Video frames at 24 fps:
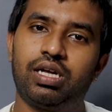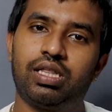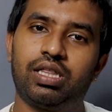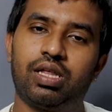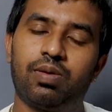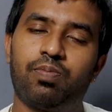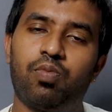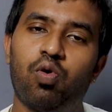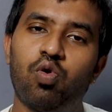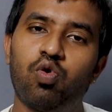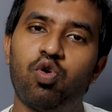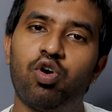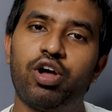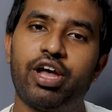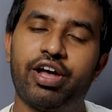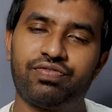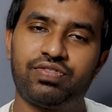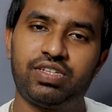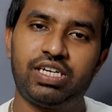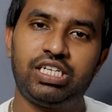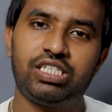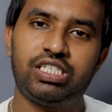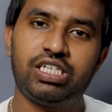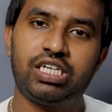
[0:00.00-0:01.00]
இந்த போக்கோ எஃப்
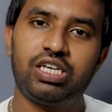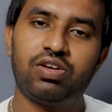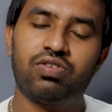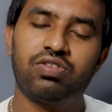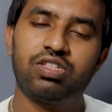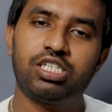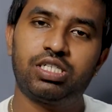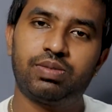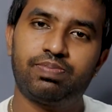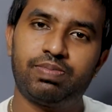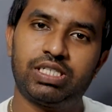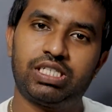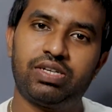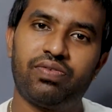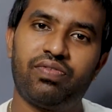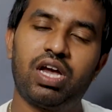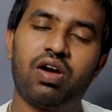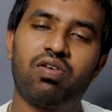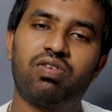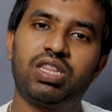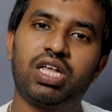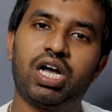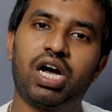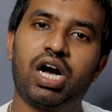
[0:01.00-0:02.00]
த்ரீ ஜிடி வந்து
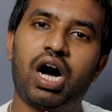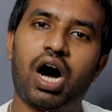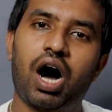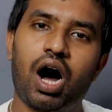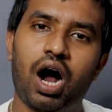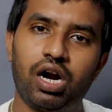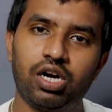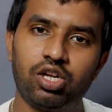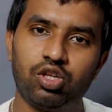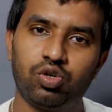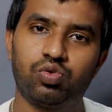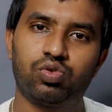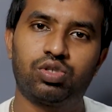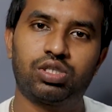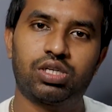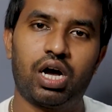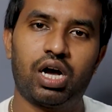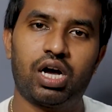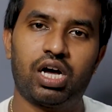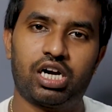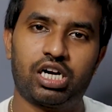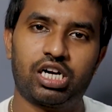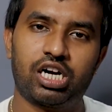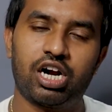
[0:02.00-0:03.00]
ஸ்பெசிஃபிக்கா வந்து ஹார்ட்
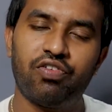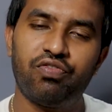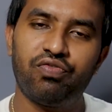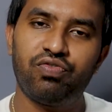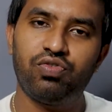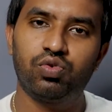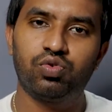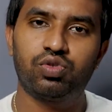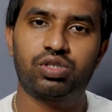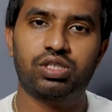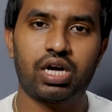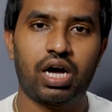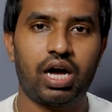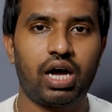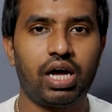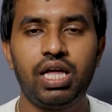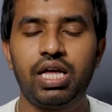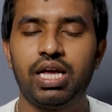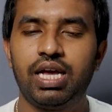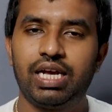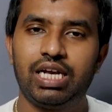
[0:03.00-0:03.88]
யூஸ்க்காக ரஃப் யூஸ்க்காக